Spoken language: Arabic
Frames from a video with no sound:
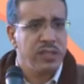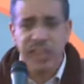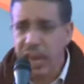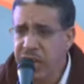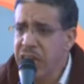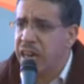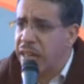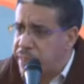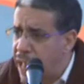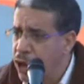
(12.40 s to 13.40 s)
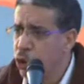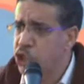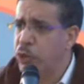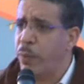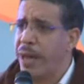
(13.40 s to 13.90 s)
صحيح قد لا
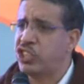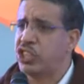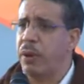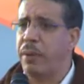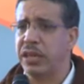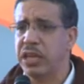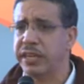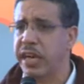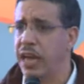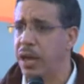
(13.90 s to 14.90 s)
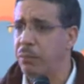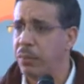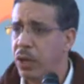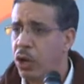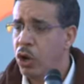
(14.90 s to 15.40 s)
يعجب بعض الشباب هذا الكلام
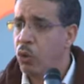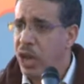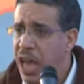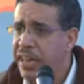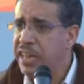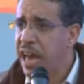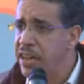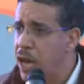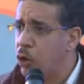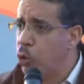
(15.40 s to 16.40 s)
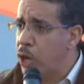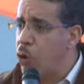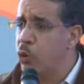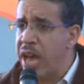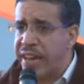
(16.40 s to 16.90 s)
ولكن أن يكون
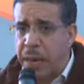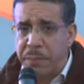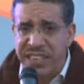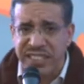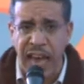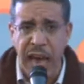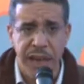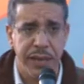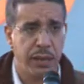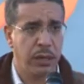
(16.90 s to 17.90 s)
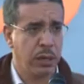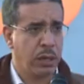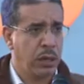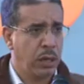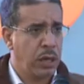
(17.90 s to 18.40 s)
هناك ميزان
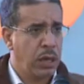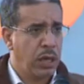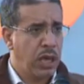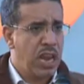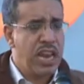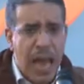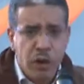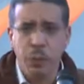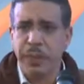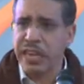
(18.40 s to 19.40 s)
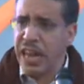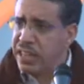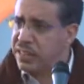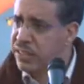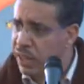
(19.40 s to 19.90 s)
لا يمكن أن
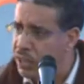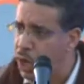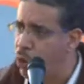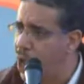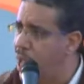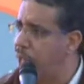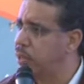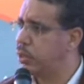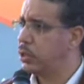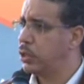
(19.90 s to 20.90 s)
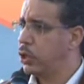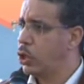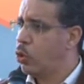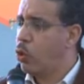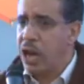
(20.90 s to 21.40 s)
ينتقده أحد
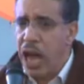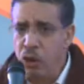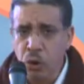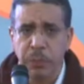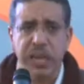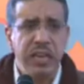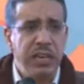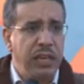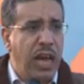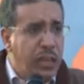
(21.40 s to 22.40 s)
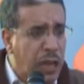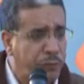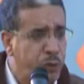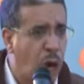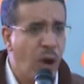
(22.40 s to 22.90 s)
ولا يمكن أن
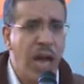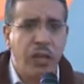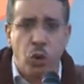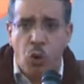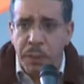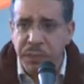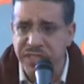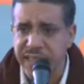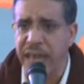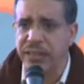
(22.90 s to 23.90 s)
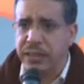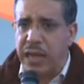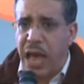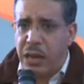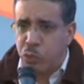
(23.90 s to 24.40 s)
يرفضه أحد هو ميزان
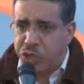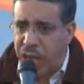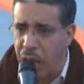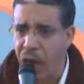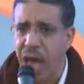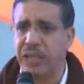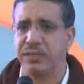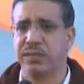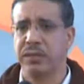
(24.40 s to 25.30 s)
المساواة